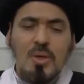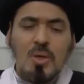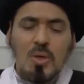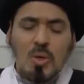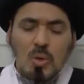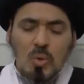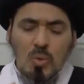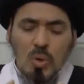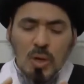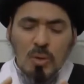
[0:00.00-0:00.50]

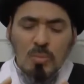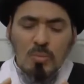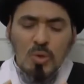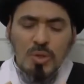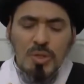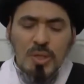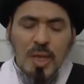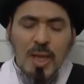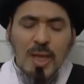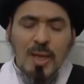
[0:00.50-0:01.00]
هو
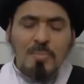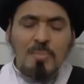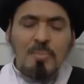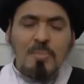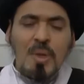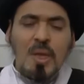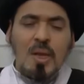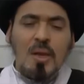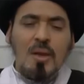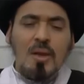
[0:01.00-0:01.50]

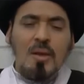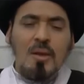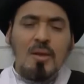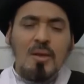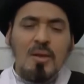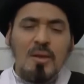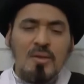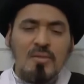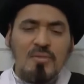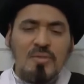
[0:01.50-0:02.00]
المتامل
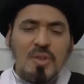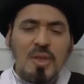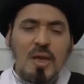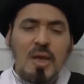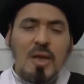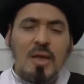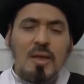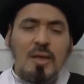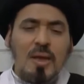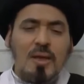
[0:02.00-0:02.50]

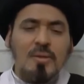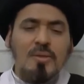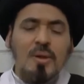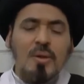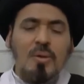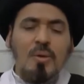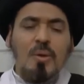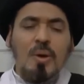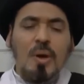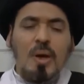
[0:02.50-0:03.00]
في ايات
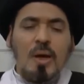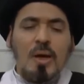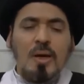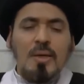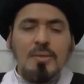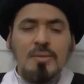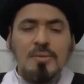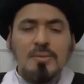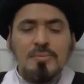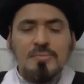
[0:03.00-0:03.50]

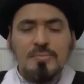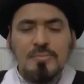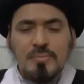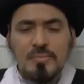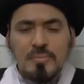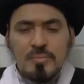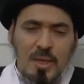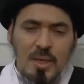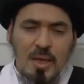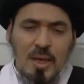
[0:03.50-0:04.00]
القران
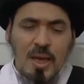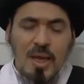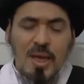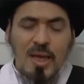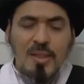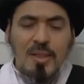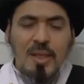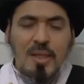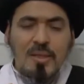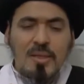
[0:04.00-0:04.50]

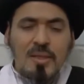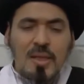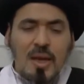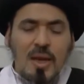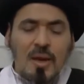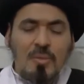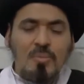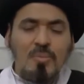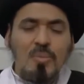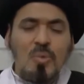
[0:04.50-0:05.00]
هذا
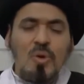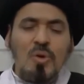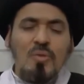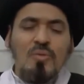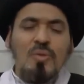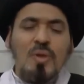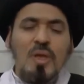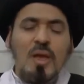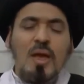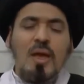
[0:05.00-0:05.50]
التامل
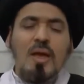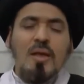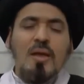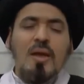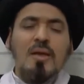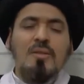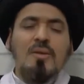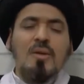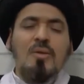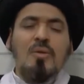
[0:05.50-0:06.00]
في
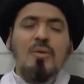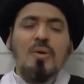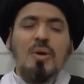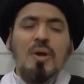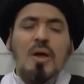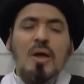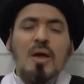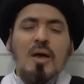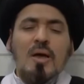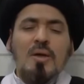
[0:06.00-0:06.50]
ايات
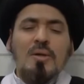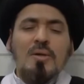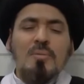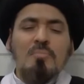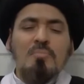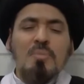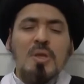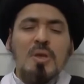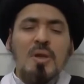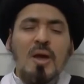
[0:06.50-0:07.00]
القران
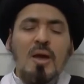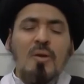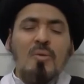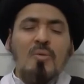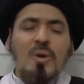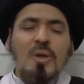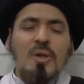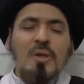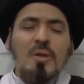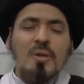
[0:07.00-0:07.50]

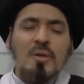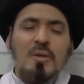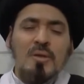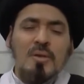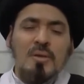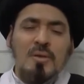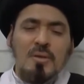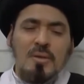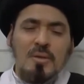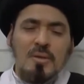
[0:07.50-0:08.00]
بنحو
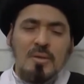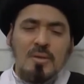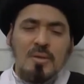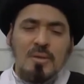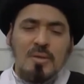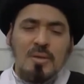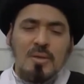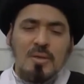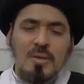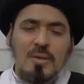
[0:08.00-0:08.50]

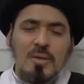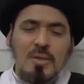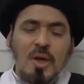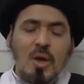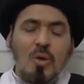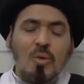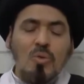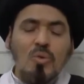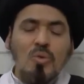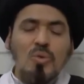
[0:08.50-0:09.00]

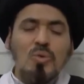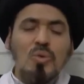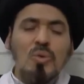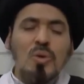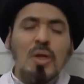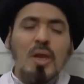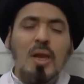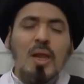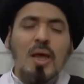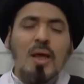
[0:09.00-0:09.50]
يقود
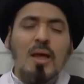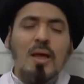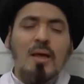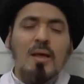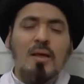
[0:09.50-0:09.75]
الى